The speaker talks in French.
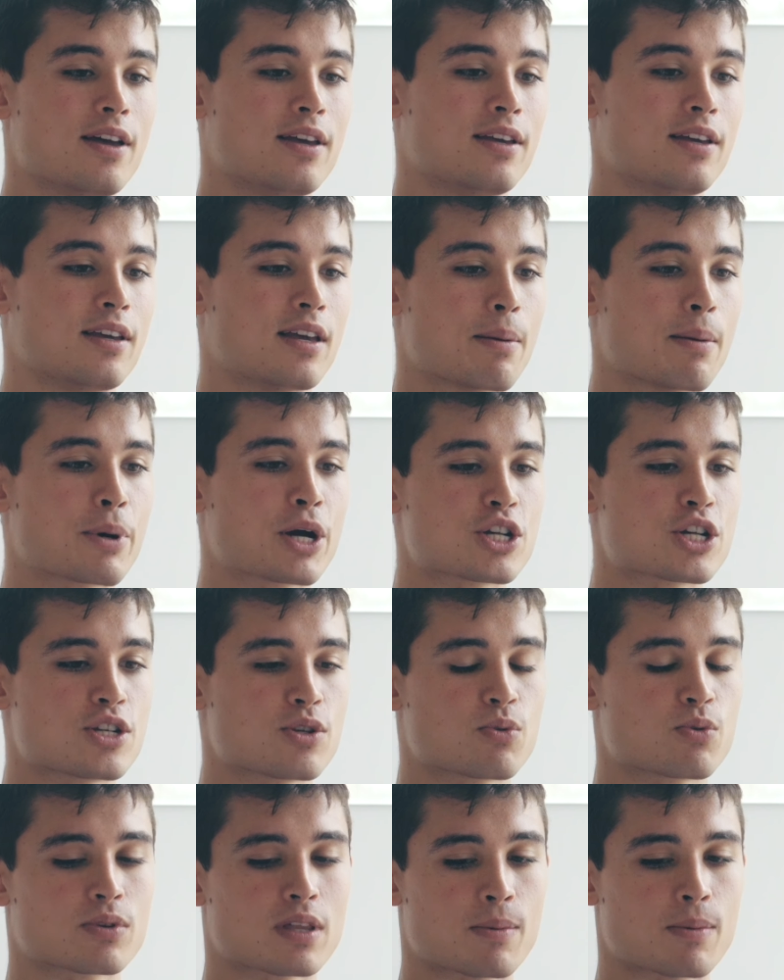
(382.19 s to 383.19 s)
Et après,
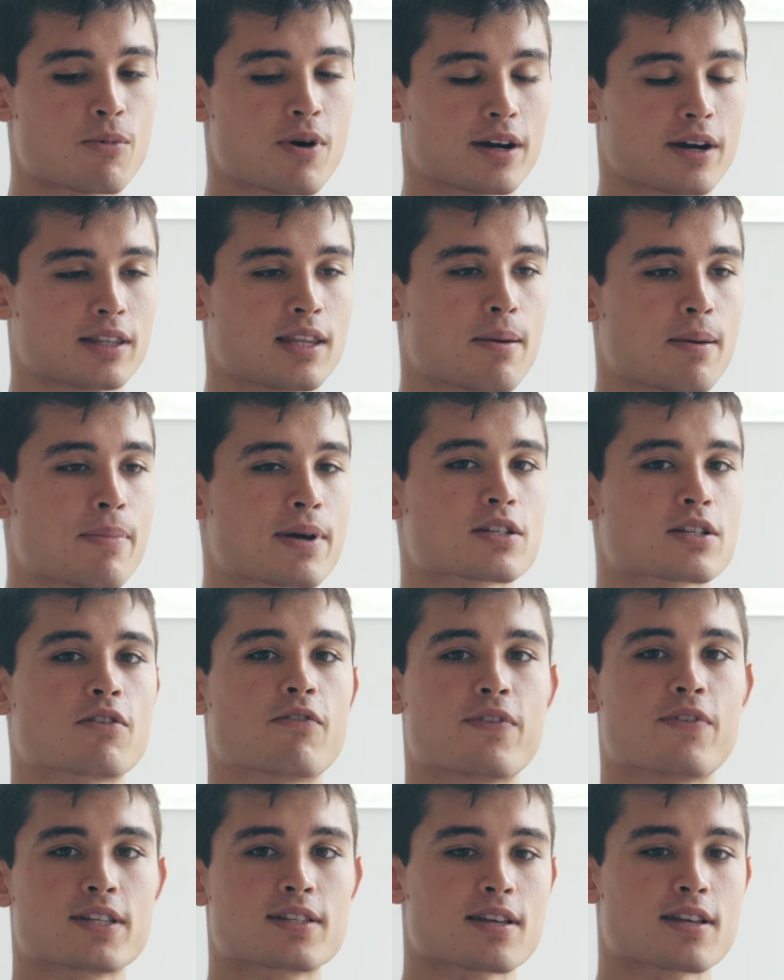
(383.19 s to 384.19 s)
j'ai totalement arrêté parce
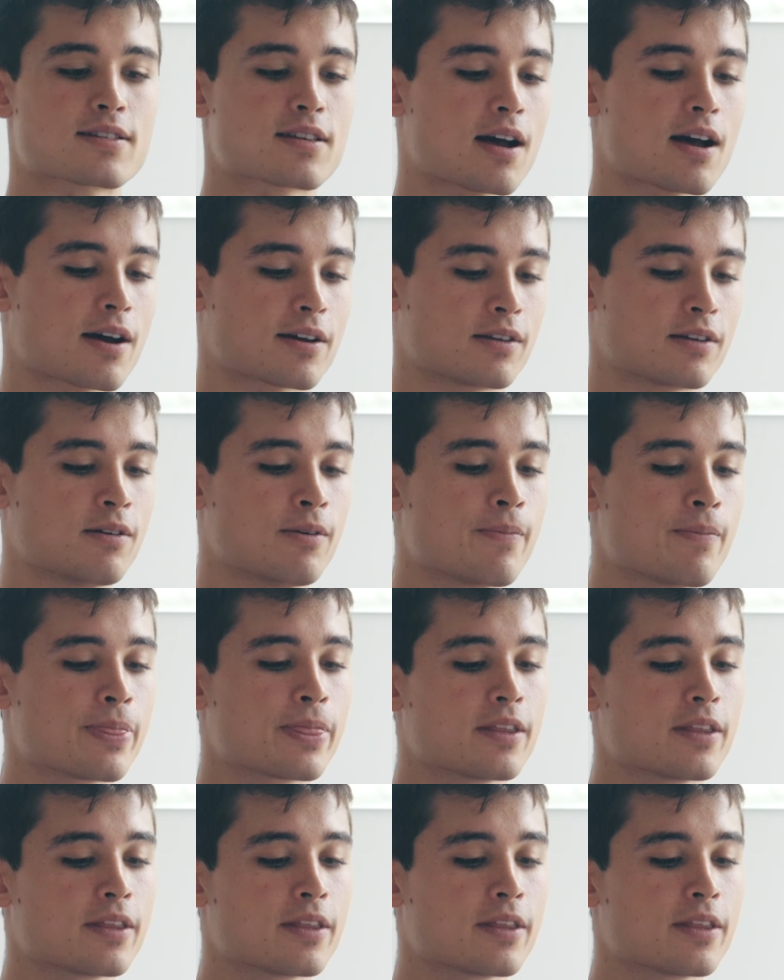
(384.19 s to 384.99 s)
qu'en fait, ça sert à rien.